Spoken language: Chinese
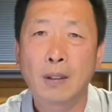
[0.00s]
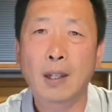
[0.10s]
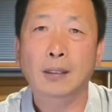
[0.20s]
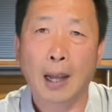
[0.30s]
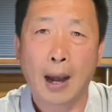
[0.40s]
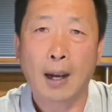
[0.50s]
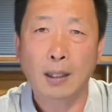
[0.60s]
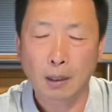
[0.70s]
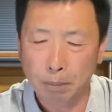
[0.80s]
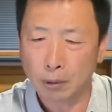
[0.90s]
那打
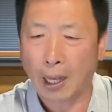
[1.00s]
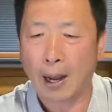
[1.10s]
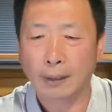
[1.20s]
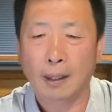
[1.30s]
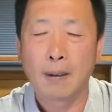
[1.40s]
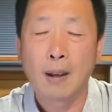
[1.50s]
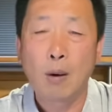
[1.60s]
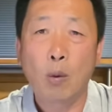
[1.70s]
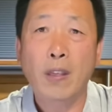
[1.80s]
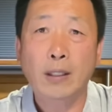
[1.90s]
还是不打呢？
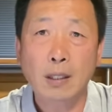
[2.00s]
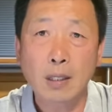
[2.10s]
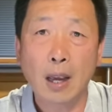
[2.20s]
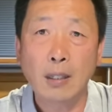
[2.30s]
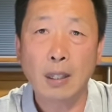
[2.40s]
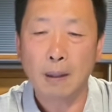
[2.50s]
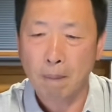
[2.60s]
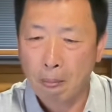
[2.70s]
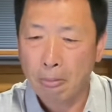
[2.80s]
我在这儿建议。